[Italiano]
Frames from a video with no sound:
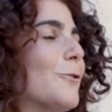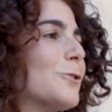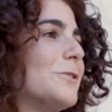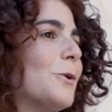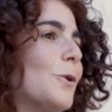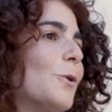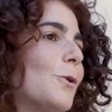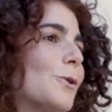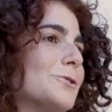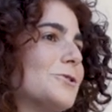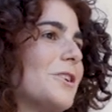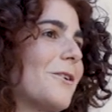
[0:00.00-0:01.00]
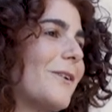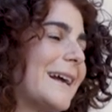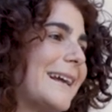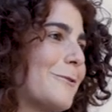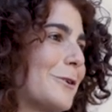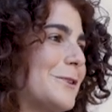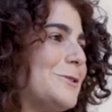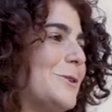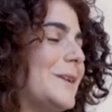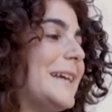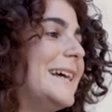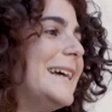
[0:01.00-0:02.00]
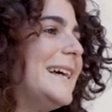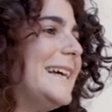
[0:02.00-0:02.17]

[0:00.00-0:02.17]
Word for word: corti in concorso c'erano anche le proiezioni